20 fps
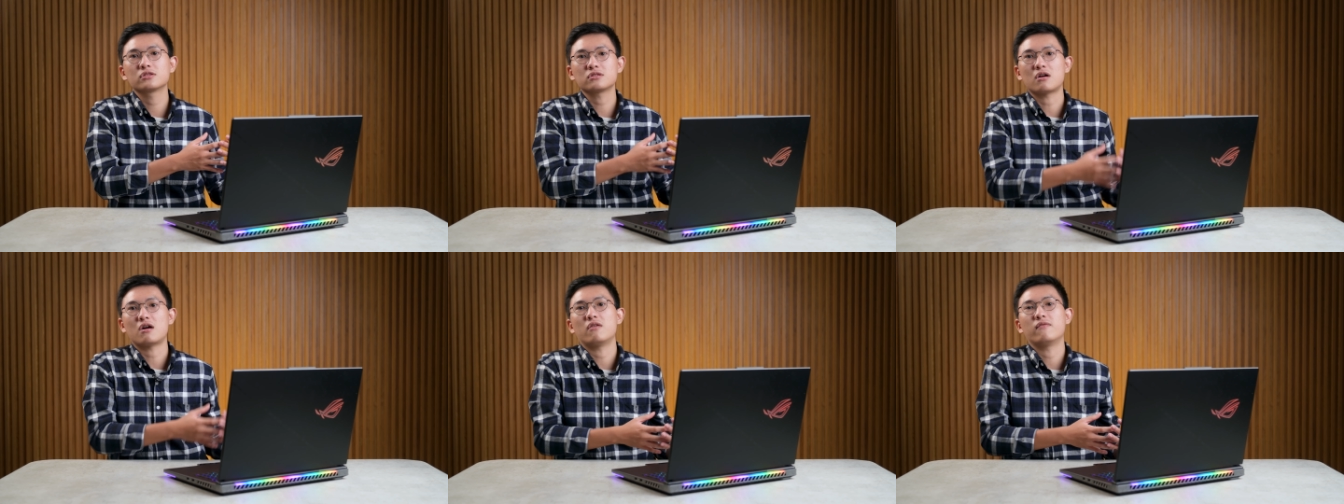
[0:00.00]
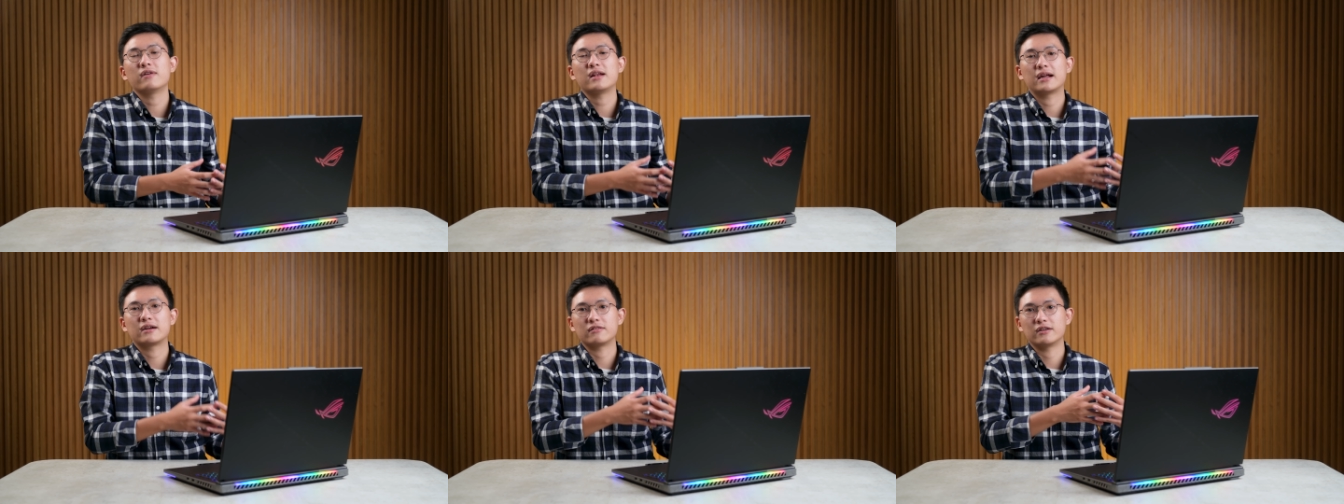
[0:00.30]
so
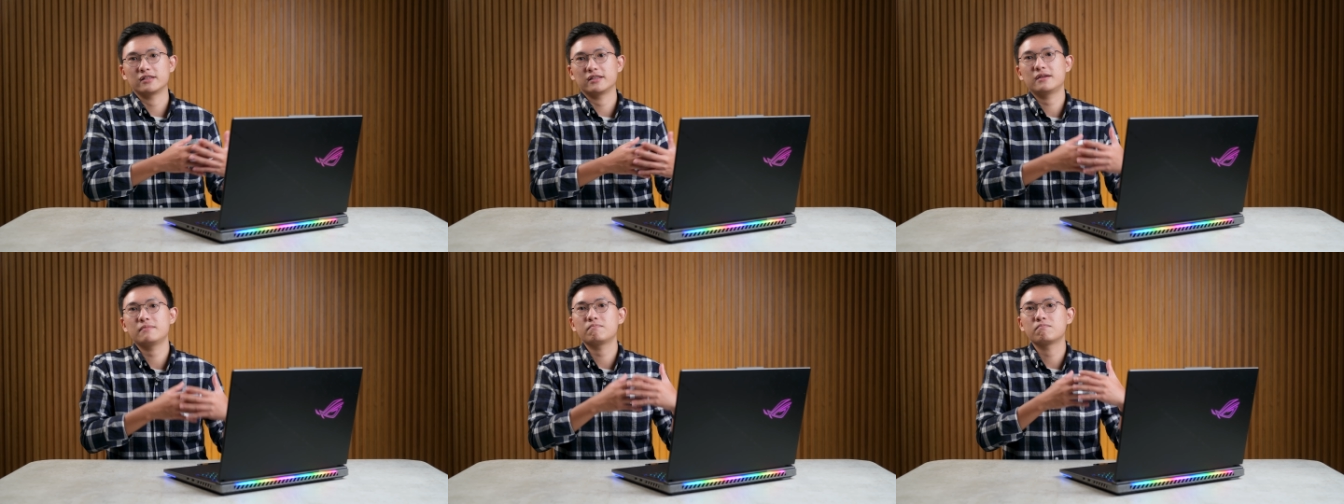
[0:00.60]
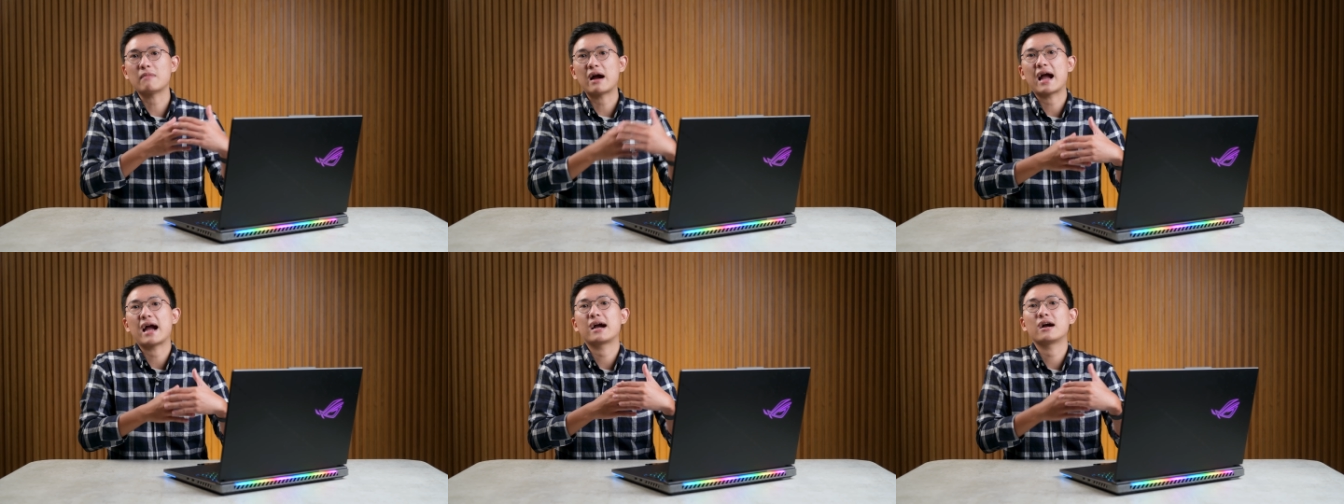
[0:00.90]
với lại RTX
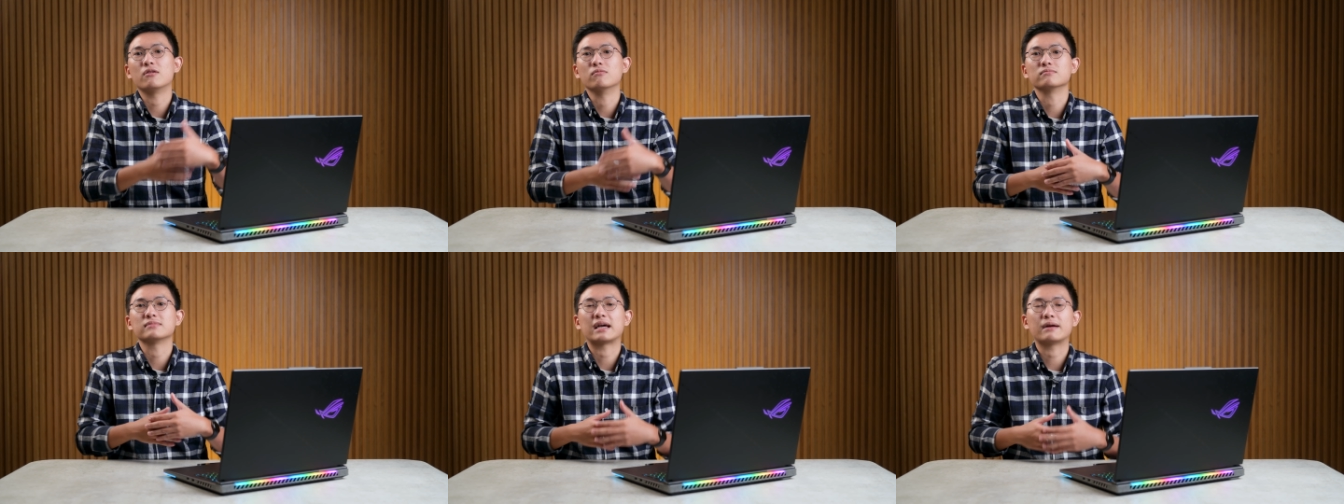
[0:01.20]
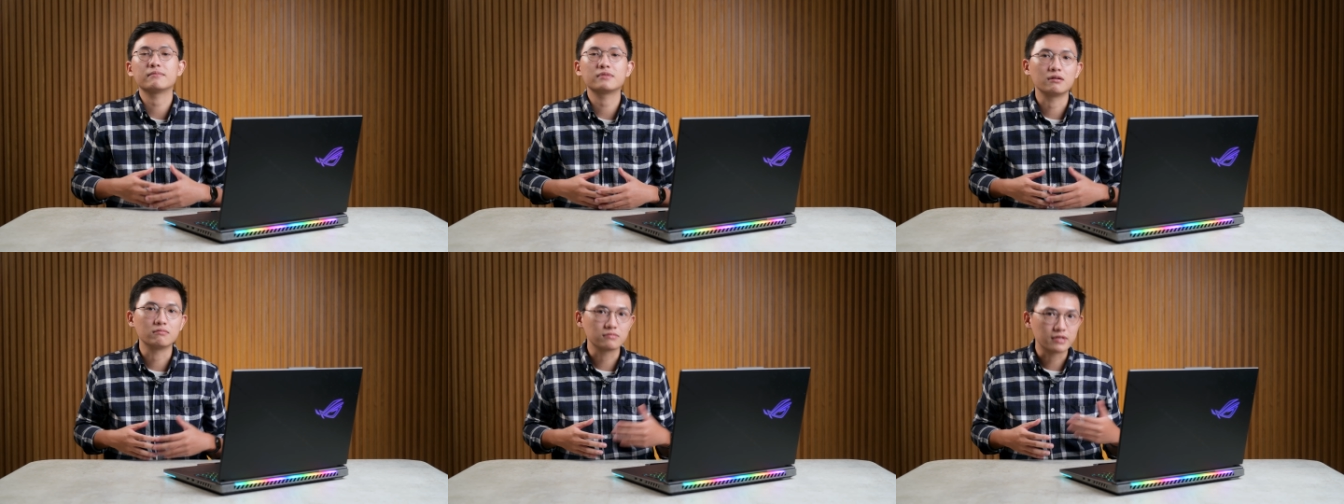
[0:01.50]

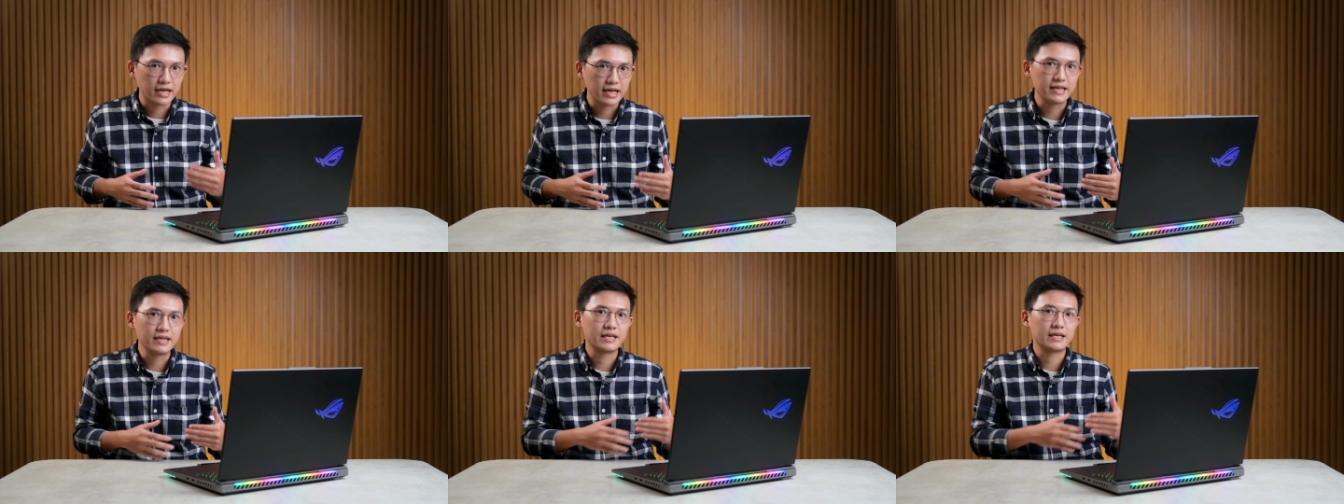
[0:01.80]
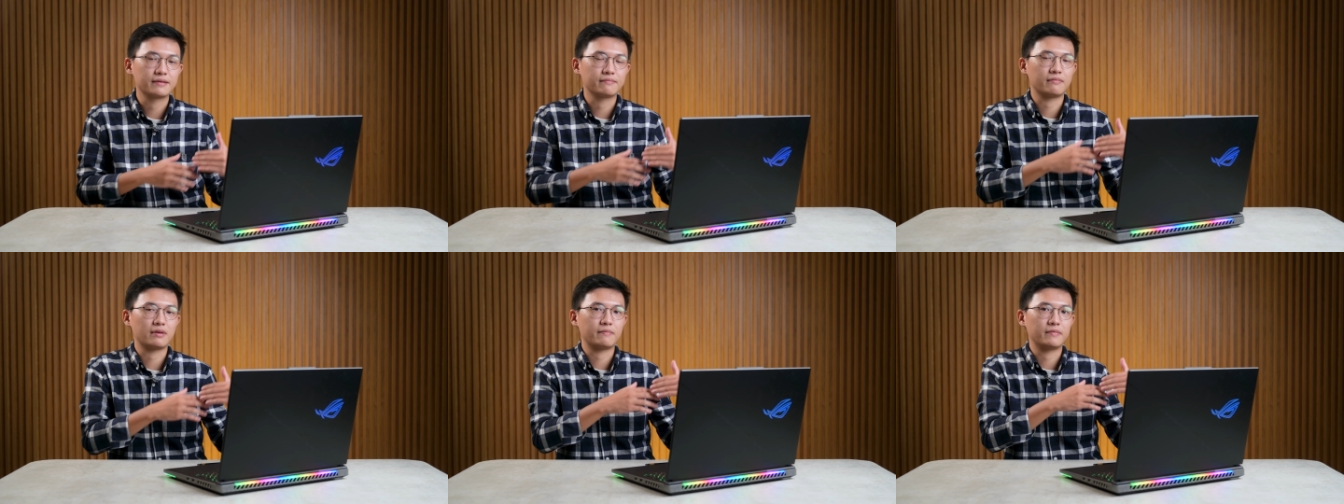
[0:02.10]
3080 Ti
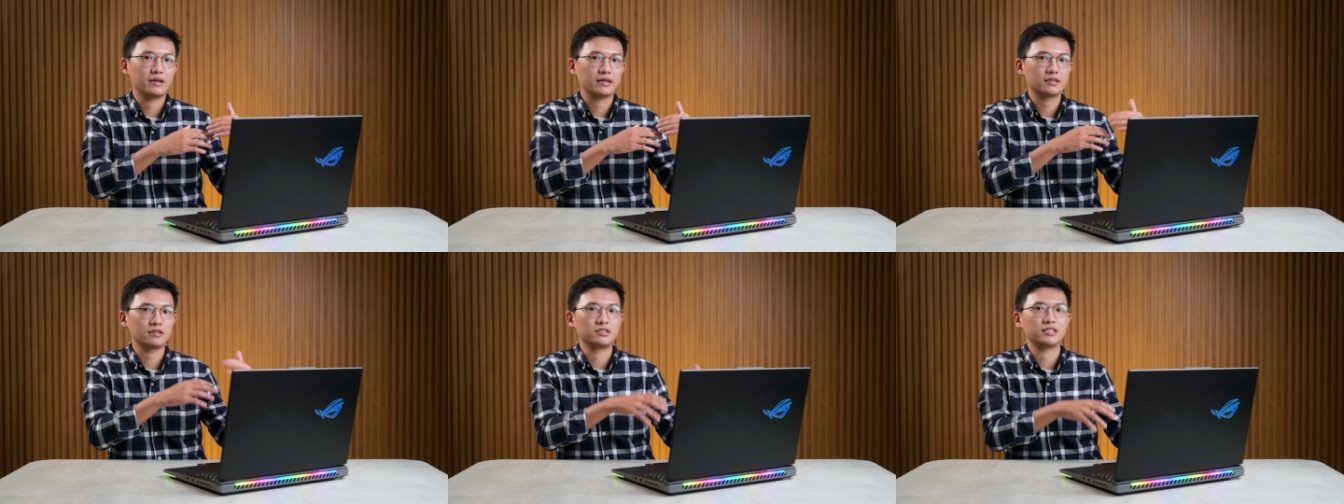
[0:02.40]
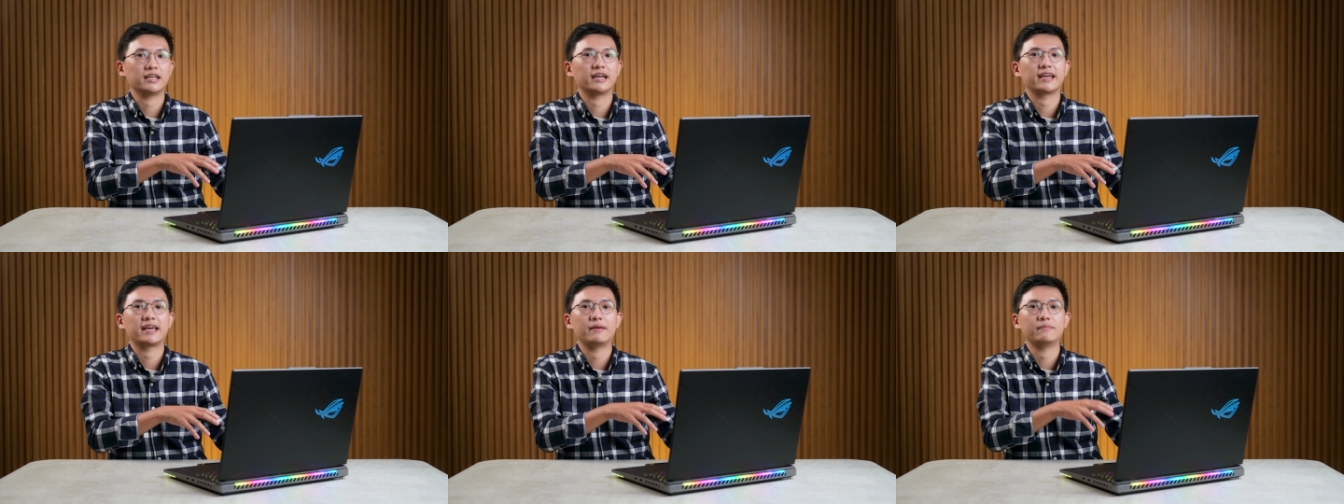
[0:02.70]
mà mình đã từng
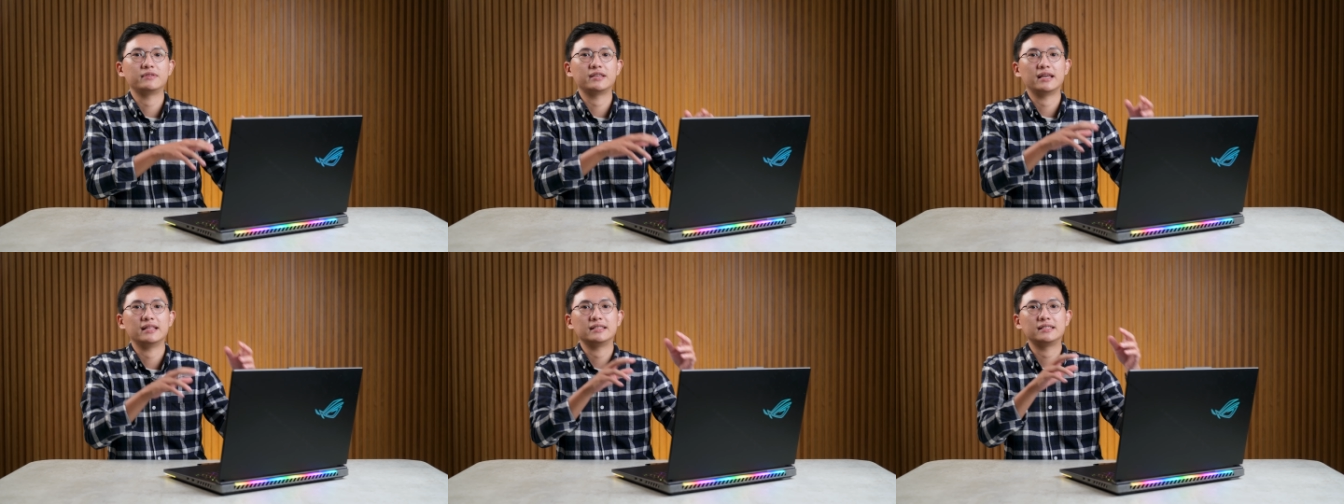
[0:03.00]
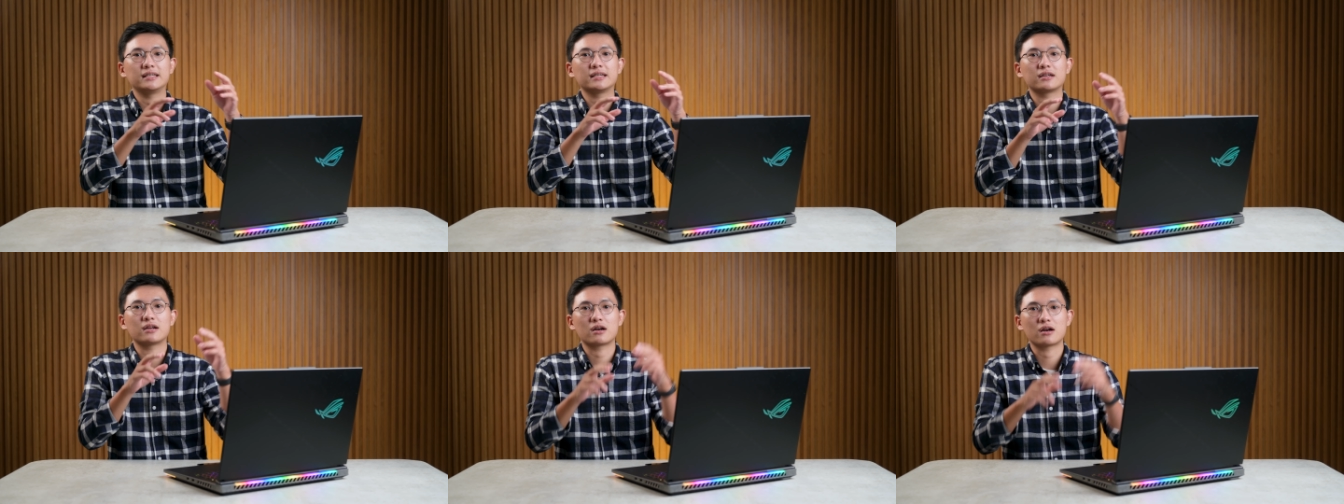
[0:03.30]
trải nghiệm trên
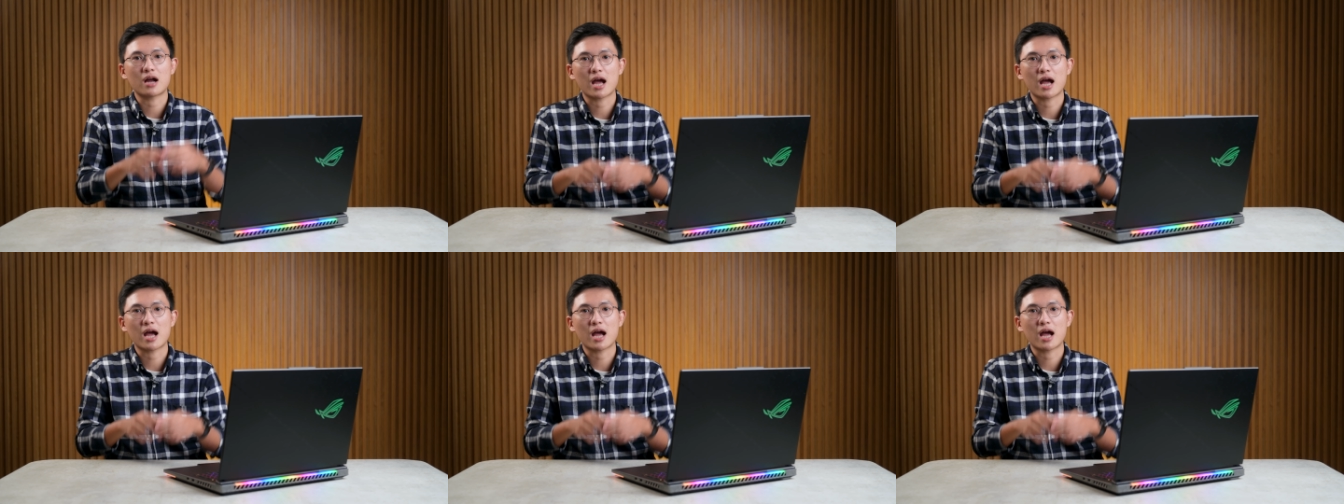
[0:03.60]
chiếc